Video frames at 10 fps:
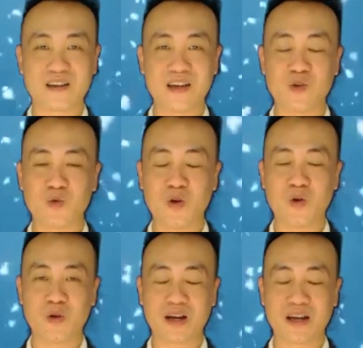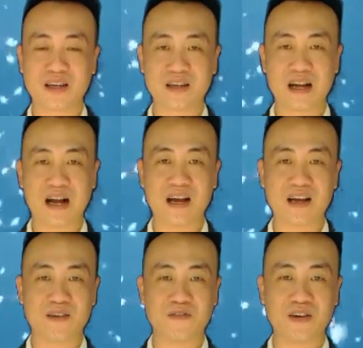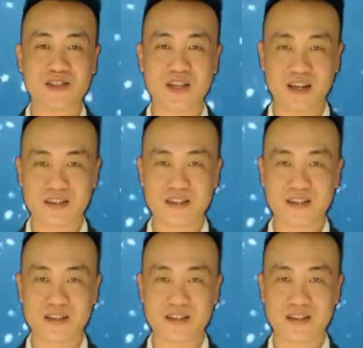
để ủng hộ kênh càng ngày càng phát triển.